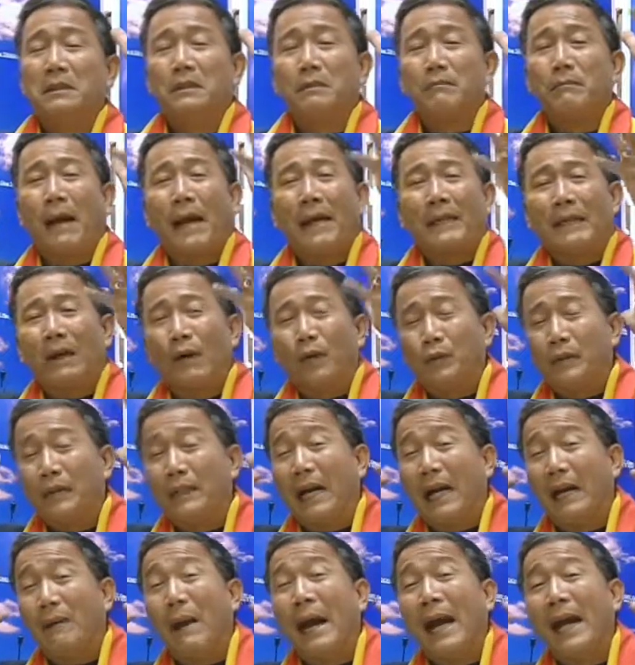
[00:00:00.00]
ban đầu như
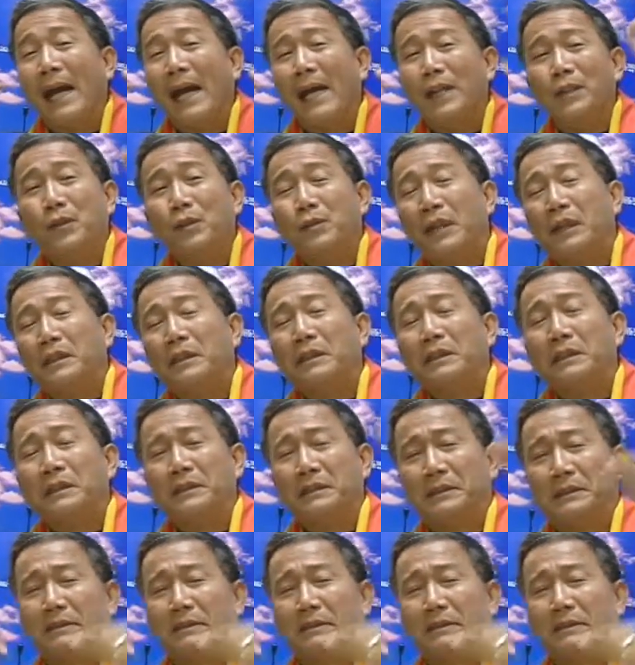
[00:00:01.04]
hạ bá vô nhà thương